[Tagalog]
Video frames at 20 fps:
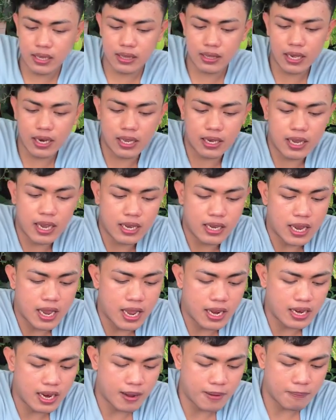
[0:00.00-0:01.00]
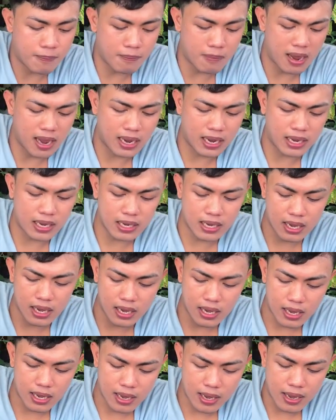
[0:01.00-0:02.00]
need talaga niya na
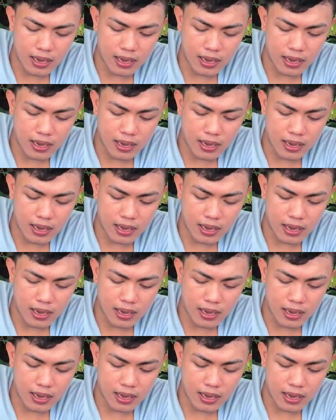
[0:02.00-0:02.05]
may